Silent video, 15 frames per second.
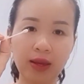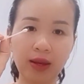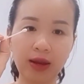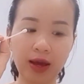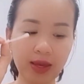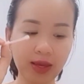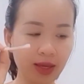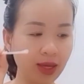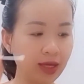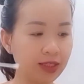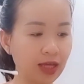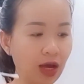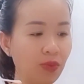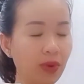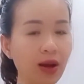đấy
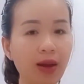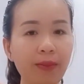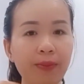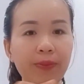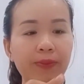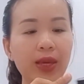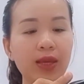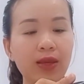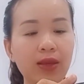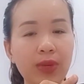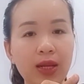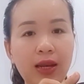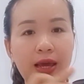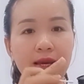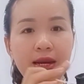xong á mình
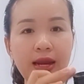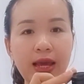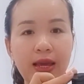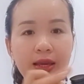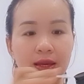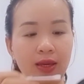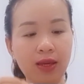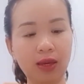mình lấy cái này